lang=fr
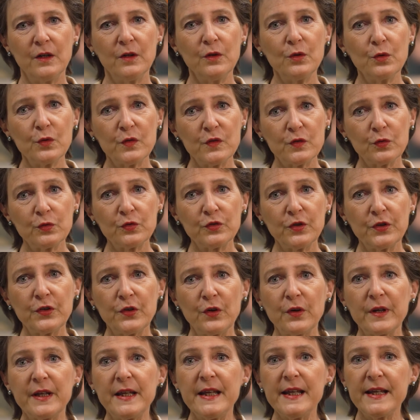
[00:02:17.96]
Nous
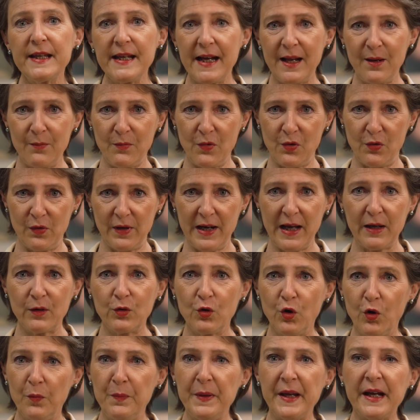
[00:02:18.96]
soutenons également la
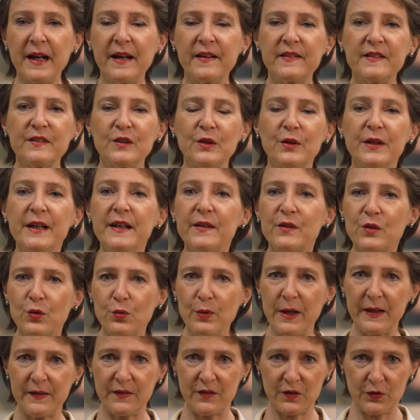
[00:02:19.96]
coopération
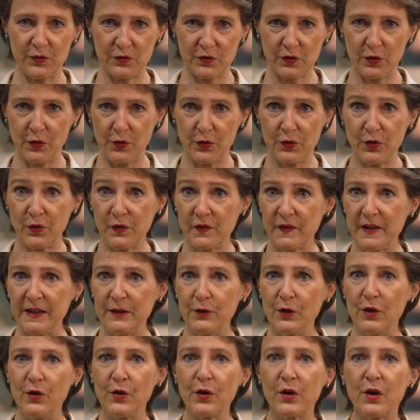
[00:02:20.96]
étroite entre le Conseil
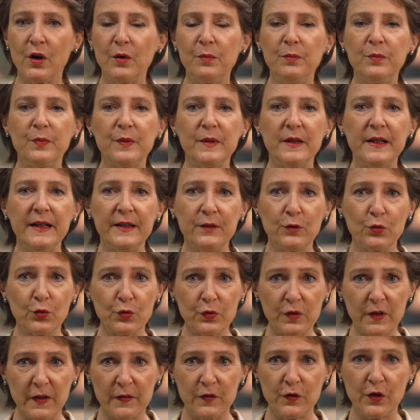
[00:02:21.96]
de l'Europe et
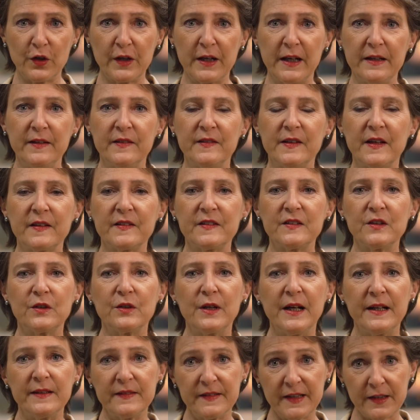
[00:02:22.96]
d'autres
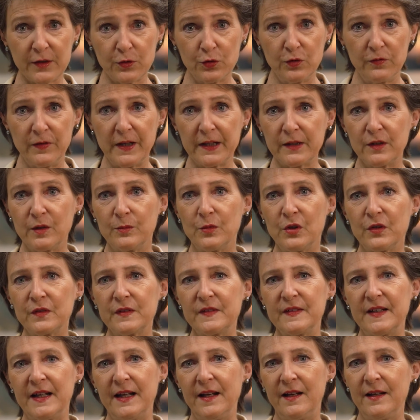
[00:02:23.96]
organisations
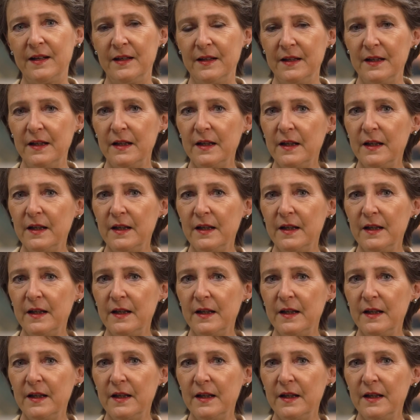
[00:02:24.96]
intergouvernementales